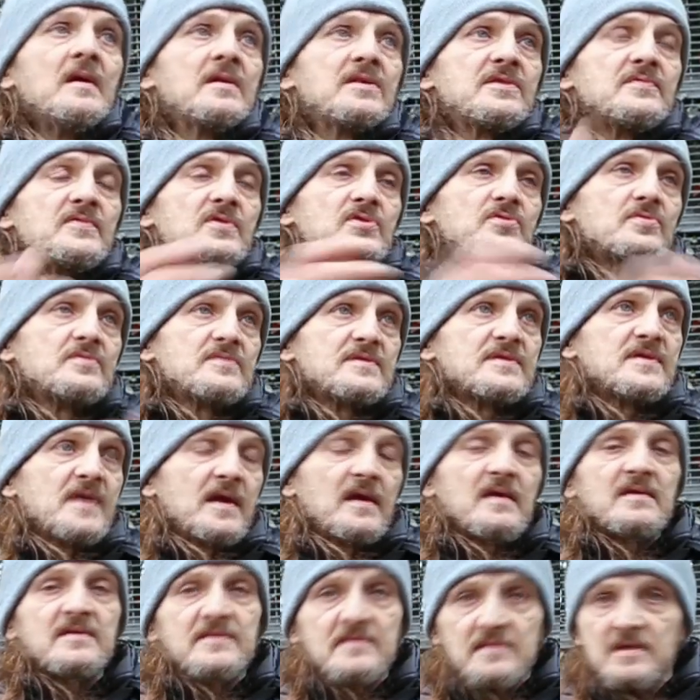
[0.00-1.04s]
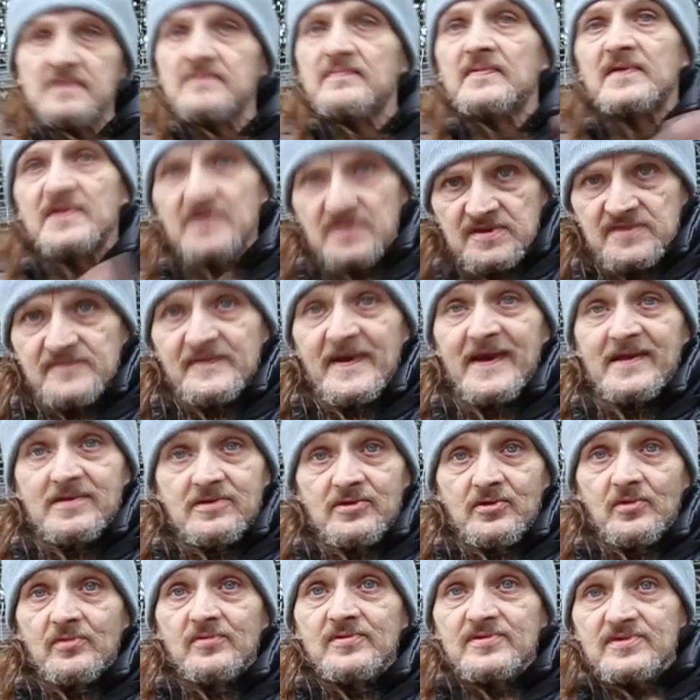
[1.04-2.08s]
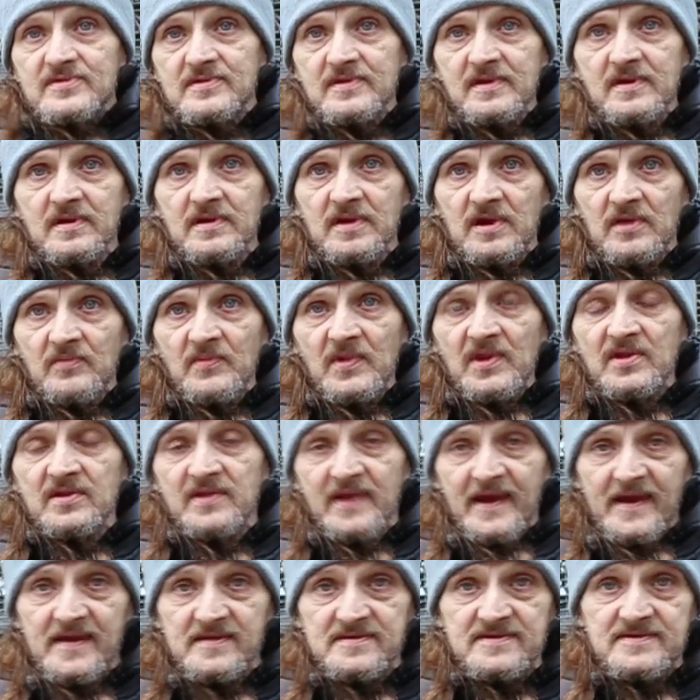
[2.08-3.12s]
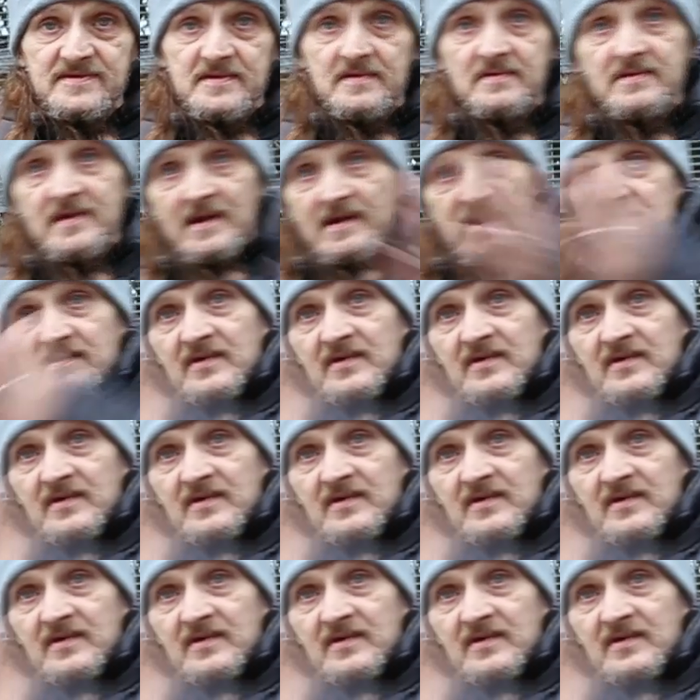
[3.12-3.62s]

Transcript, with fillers: zwischen 16, das war der zweitjüngste, ich mit 13, dann